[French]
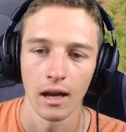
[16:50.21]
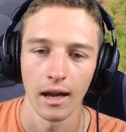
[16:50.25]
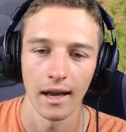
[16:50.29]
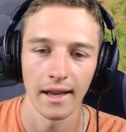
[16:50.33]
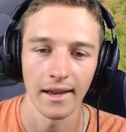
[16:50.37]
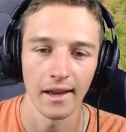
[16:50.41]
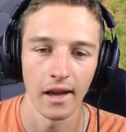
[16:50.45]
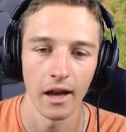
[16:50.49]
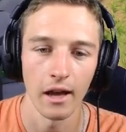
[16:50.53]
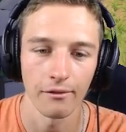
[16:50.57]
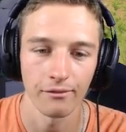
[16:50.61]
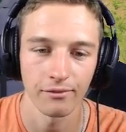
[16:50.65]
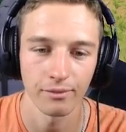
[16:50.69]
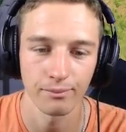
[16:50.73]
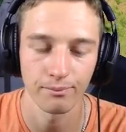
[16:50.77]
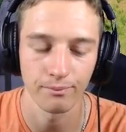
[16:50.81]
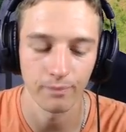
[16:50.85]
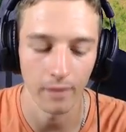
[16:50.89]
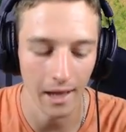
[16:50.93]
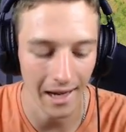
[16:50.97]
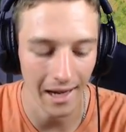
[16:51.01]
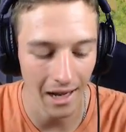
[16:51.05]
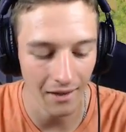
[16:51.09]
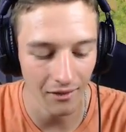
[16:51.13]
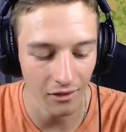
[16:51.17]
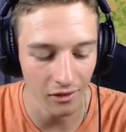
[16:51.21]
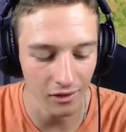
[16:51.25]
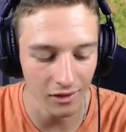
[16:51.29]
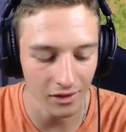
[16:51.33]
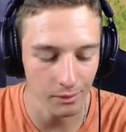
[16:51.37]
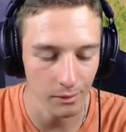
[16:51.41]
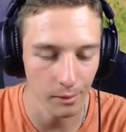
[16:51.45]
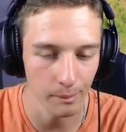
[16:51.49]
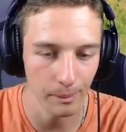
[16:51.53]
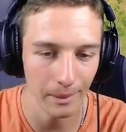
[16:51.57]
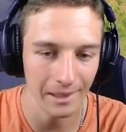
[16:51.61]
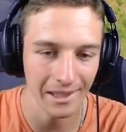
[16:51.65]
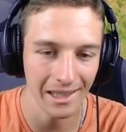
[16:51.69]
elle, avance,
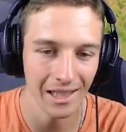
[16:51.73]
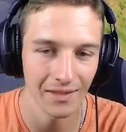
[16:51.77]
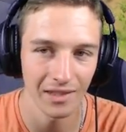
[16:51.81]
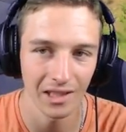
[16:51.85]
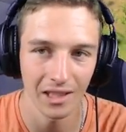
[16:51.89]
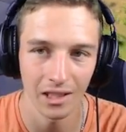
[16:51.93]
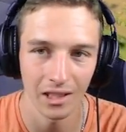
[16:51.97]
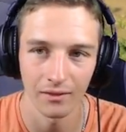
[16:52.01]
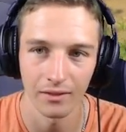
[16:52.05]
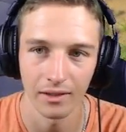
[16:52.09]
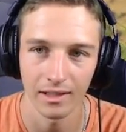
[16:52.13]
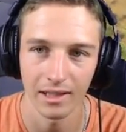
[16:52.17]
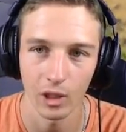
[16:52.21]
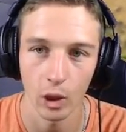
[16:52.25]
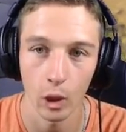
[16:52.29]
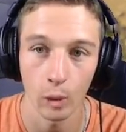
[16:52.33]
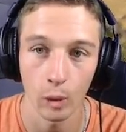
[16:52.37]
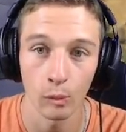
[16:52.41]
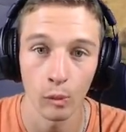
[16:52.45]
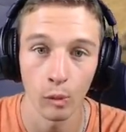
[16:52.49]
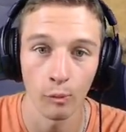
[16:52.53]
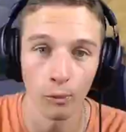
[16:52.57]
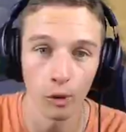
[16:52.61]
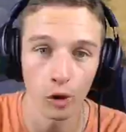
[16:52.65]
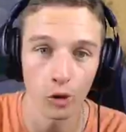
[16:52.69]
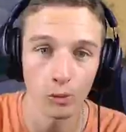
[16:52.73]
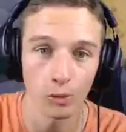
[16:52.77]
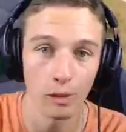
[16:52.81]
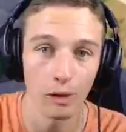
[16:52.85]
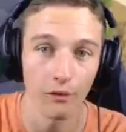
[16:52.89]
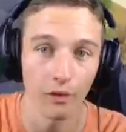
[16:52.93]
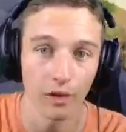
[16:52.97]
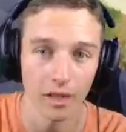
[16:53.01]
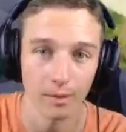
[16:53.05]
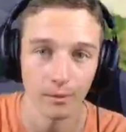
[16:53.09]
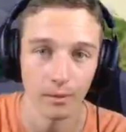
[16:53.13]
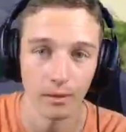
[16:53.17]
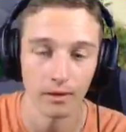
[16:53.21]
mais pas très vite en fait. Et comme on bosse pas
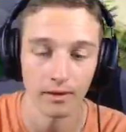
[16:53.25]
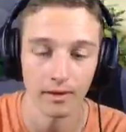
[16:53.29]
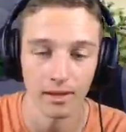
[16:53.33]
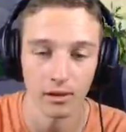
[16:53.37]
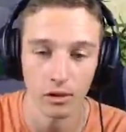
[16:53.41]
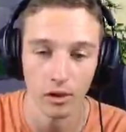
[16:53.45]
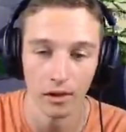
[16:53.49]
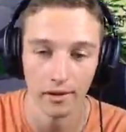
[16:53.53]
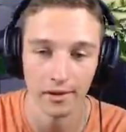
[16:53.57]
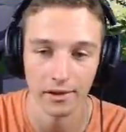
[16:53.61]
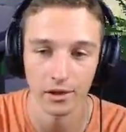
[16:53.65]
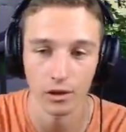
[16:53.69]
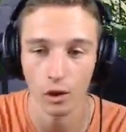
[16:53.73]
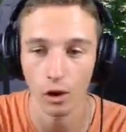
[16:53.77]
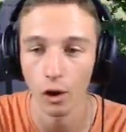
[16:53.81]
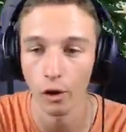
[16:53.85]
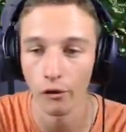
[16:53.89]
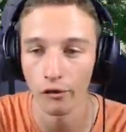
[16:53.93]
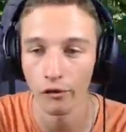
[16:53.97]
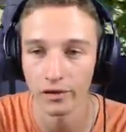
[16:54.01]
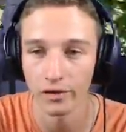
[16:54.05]
forcément des heures et des heures hors